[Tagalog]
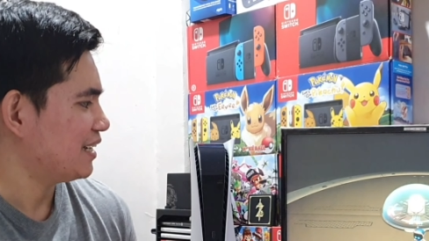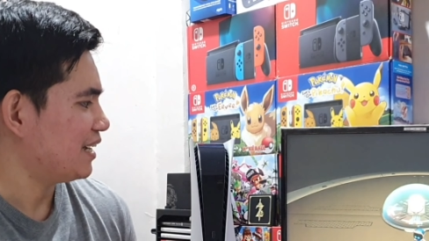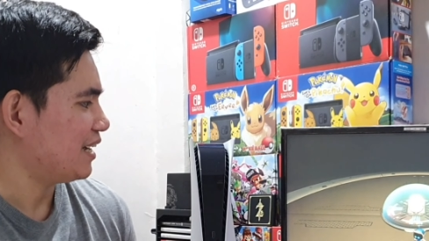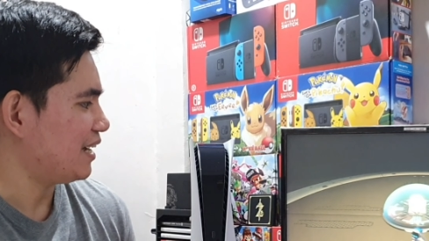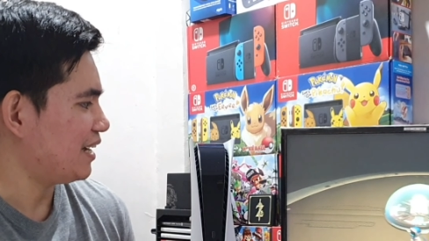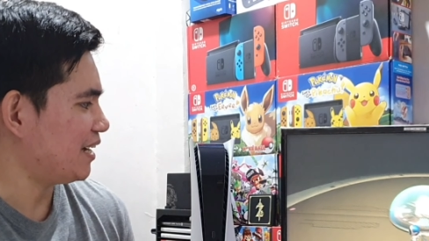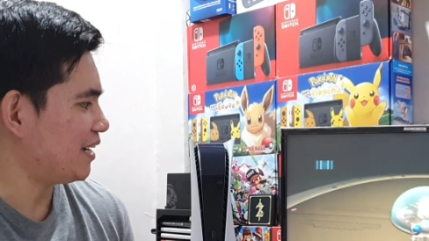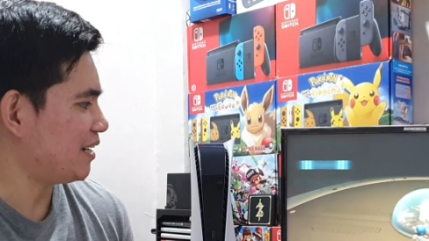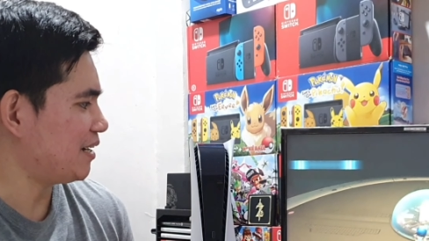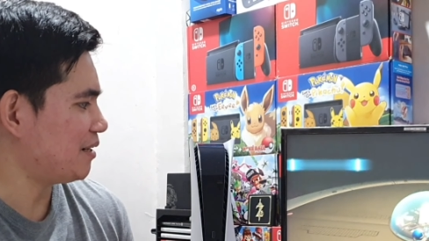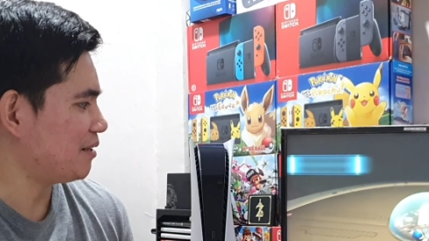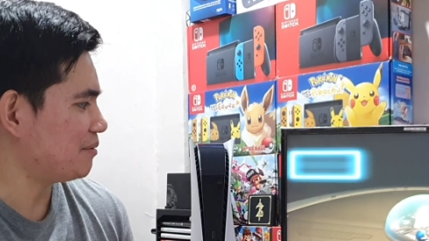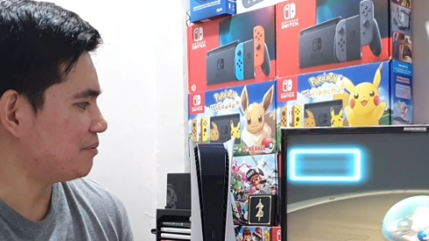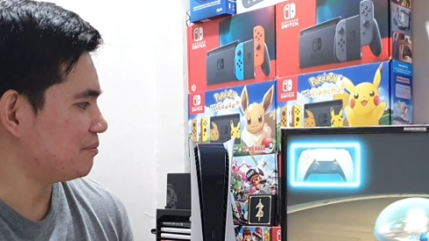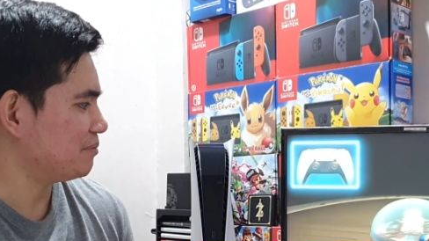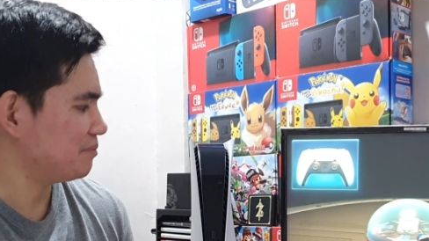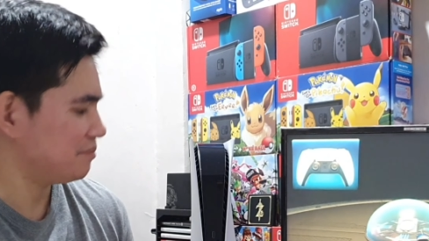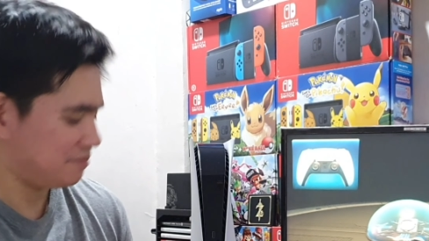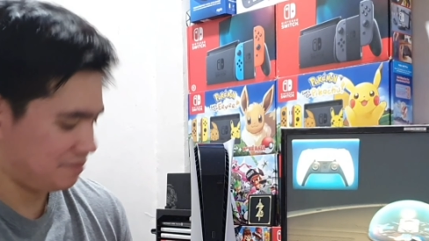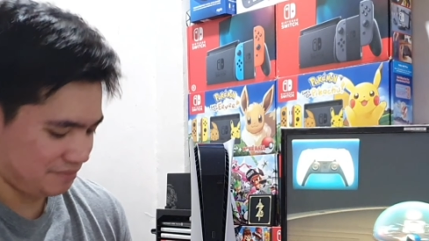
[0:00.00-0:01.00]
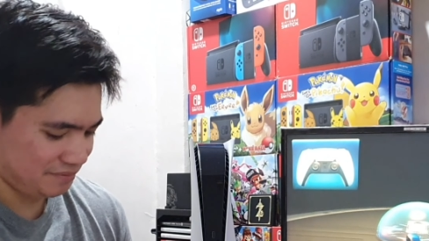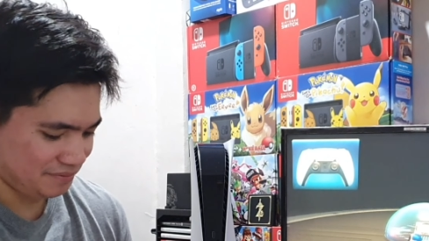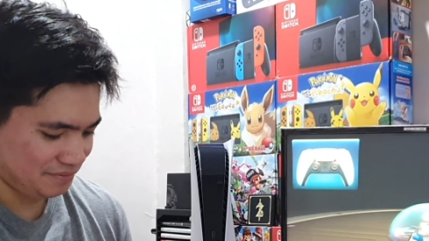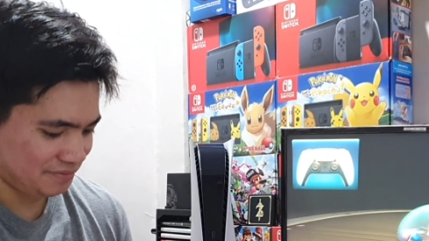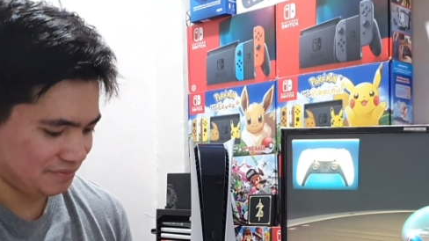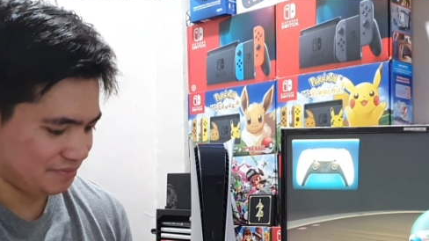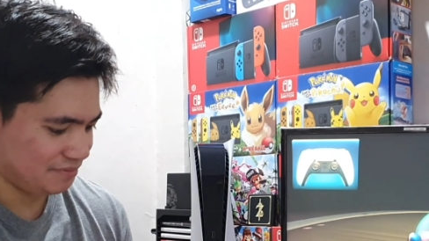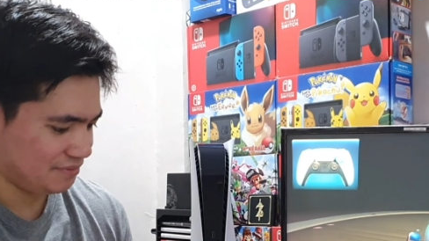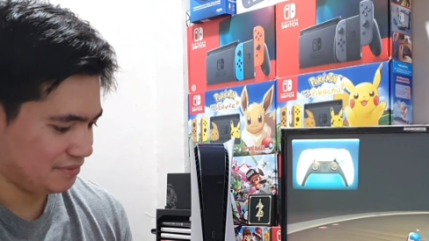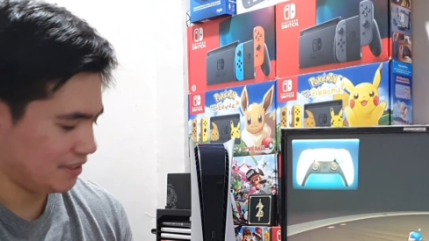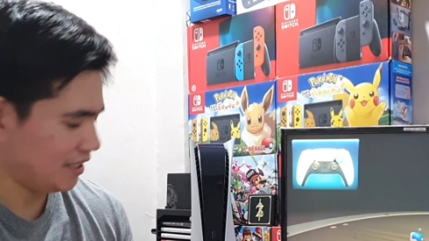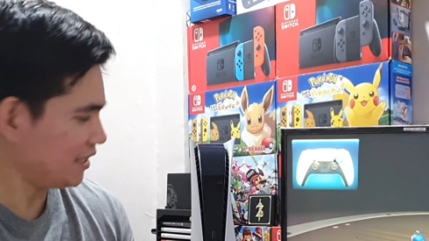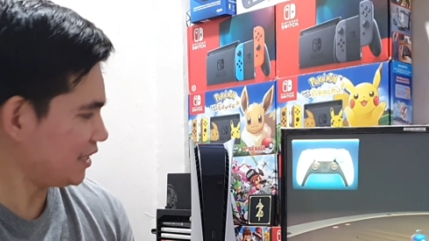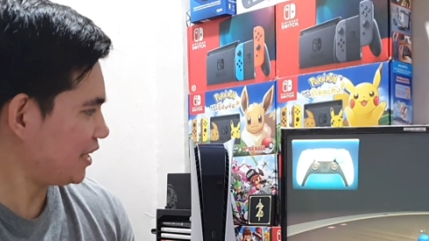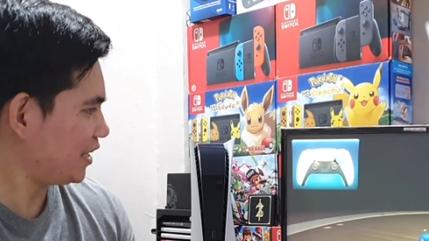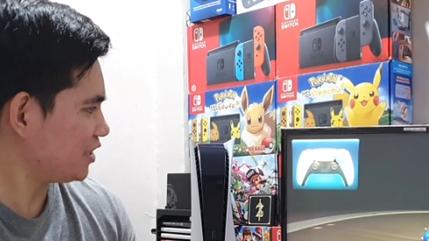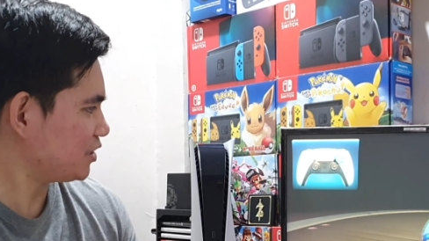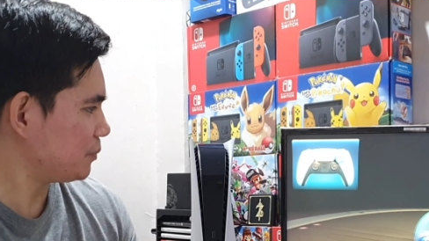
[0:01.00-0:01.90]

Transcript: Um, ganda na